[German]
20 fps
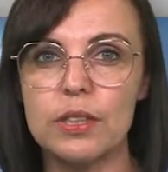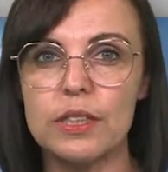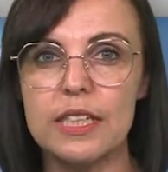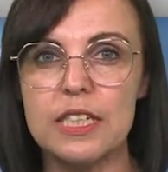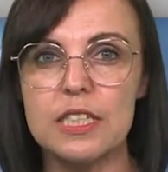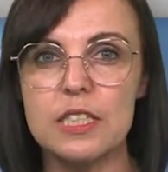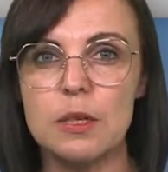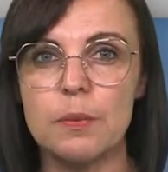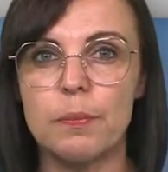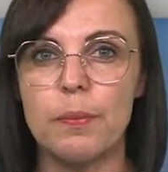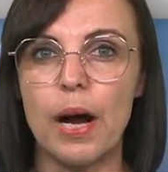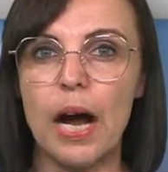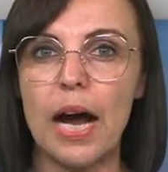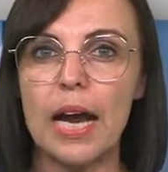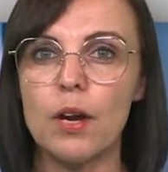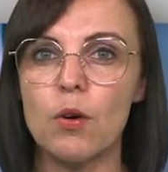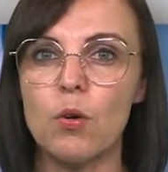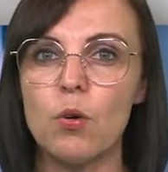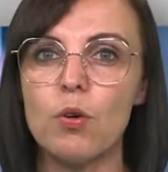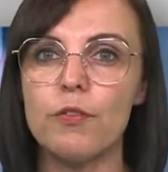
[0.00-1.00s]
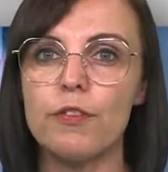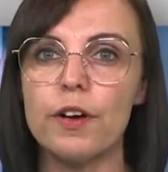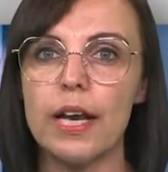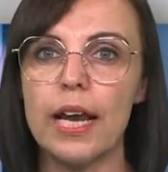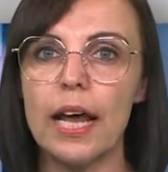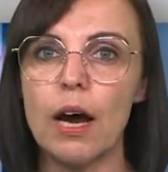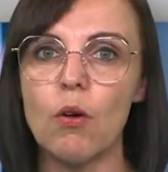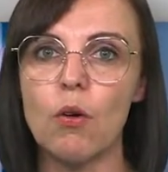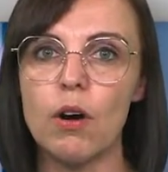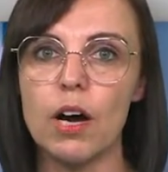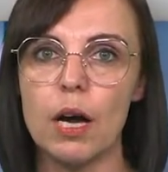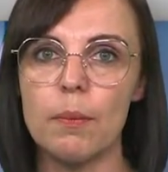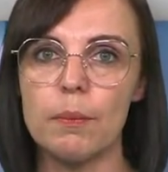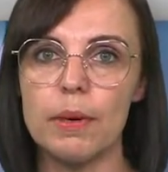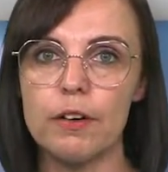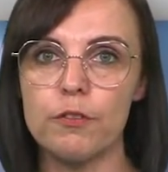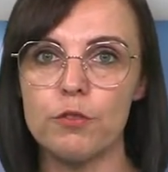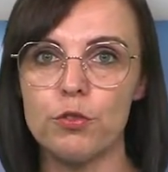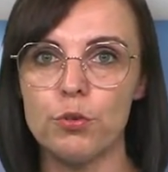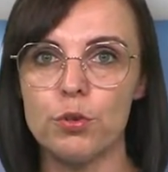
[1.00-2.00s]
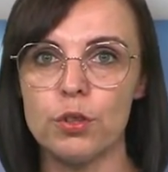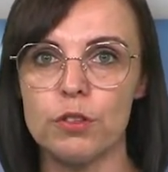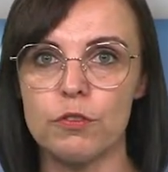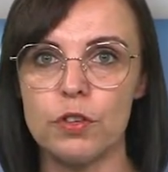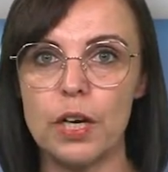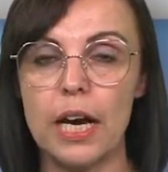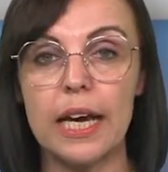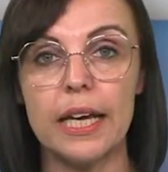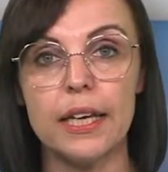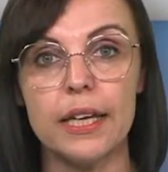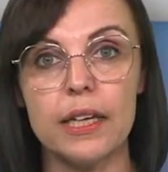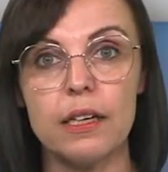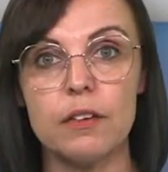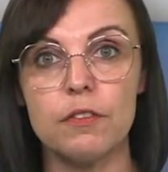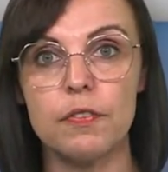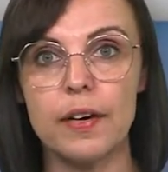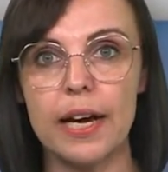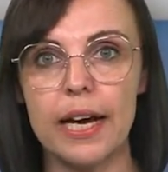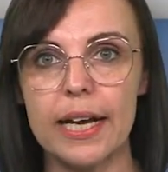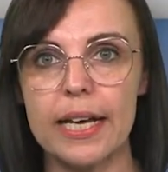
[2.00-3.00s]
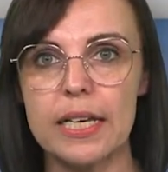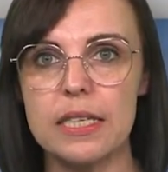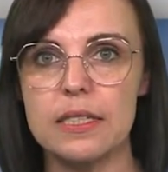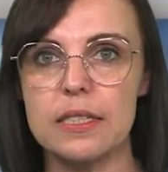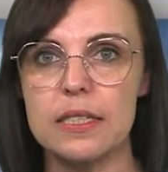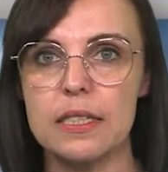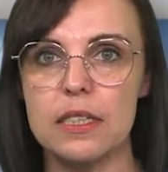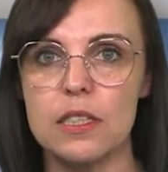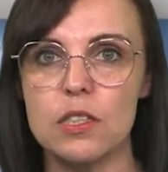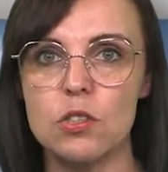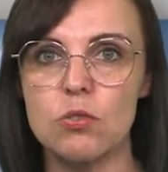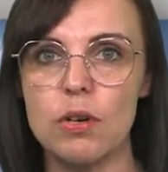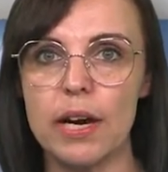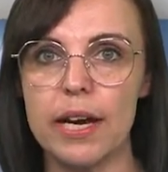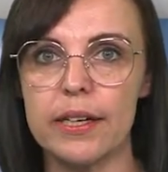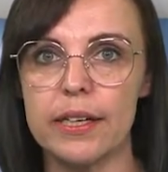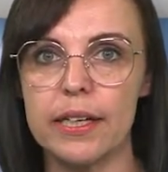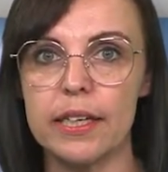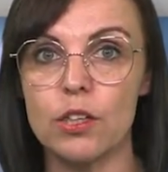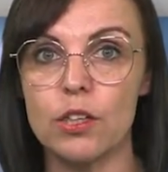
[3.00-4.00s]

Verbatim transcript: des Bahnhof Lauchhammer führt für einige Fahrgäste zu einer